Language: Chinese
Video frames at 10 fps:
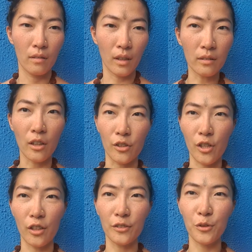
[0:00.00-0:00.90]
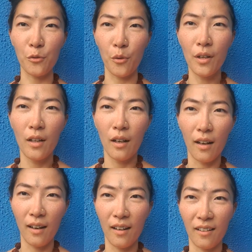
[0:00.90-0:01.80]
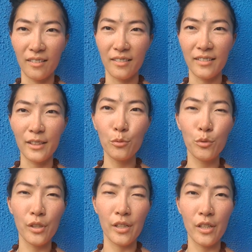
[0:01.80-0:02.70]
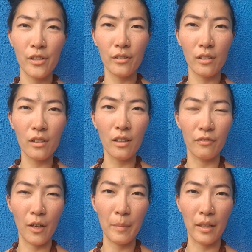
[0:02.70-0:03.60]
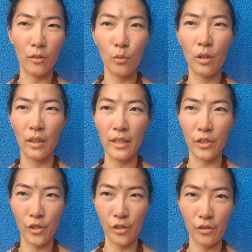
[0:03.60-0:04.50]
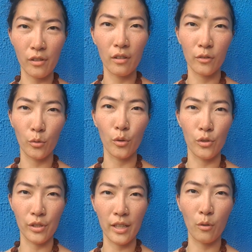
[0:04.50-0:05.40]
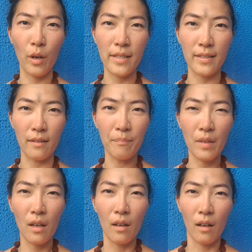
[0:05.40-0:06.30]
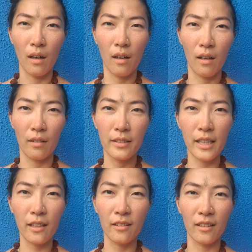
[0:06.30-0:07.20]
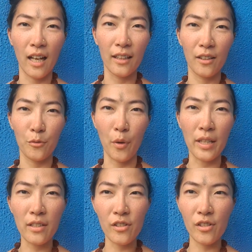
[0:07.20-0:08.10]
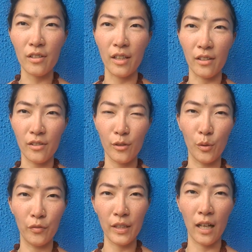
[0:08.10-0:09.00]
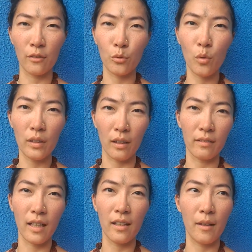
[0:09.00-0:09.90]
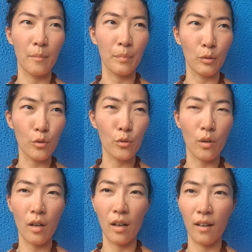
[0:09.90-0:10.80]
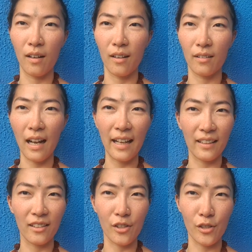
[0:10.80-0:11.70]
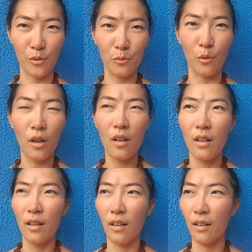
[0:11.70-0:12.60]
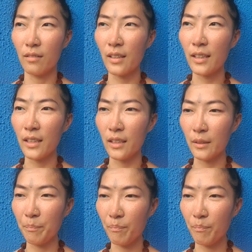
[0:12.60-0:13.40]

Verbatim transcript: 等等成就。啊，几乎是人生的各个方面都和饮食都有直接关系，啊，这个呢，它的原因是也是有非常多的。当然，比如说啊，爱和食物，啊，那你